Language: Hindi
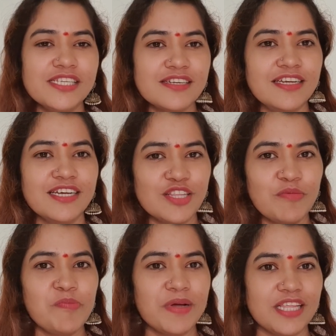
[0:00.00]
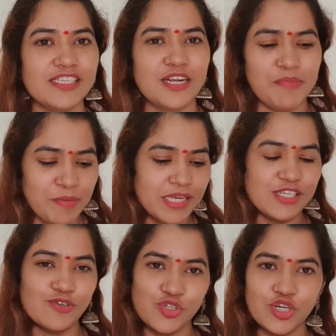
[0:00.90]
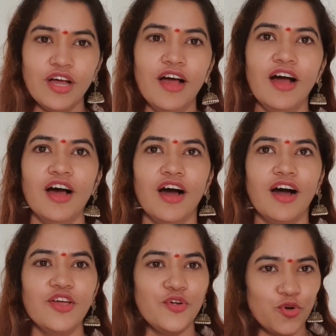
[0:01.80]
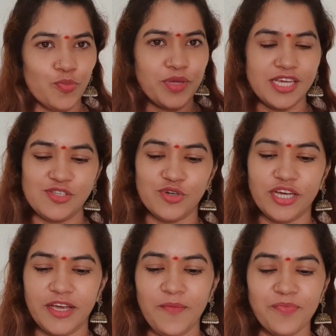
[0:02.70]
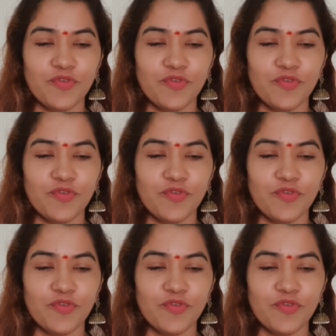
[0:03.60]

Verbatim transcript: टेस्ट करने लगे तो हमें पता चला मैं भी ऐसे कुछ यूट्यूब के जो है